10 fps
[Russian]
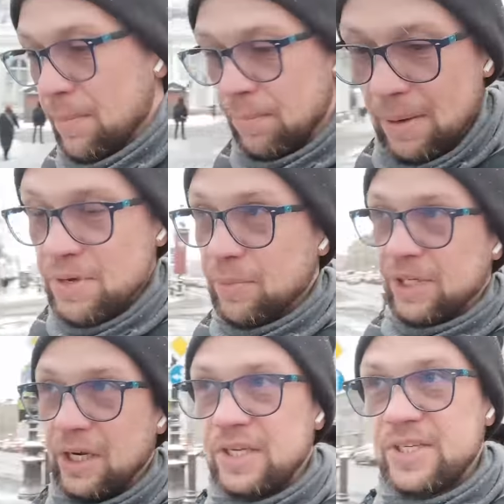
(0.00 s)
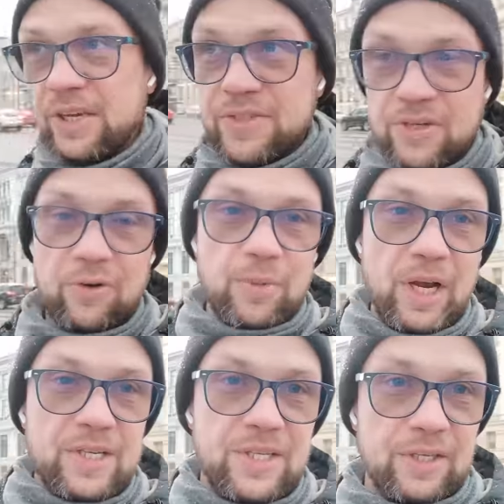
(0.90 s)
Помимо Елисеевского
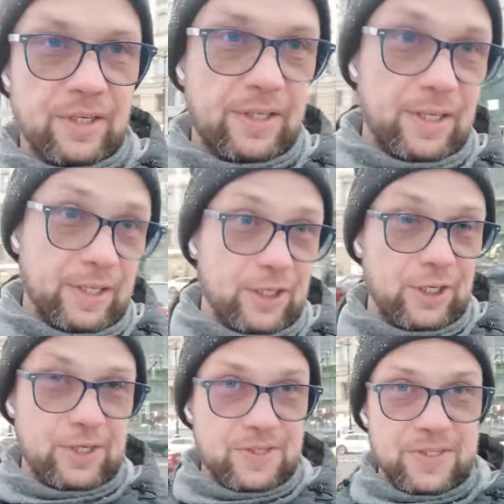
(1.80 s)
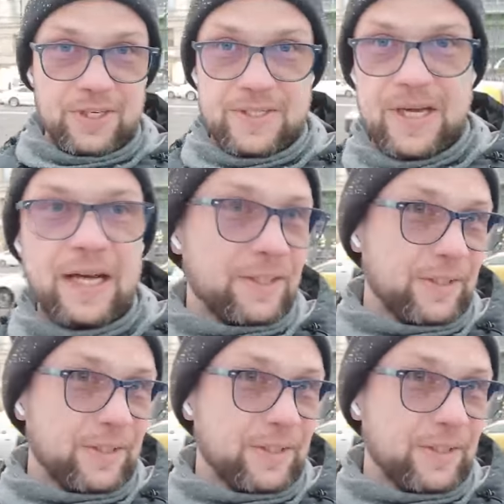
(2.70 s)
магазина Екатерининский сад.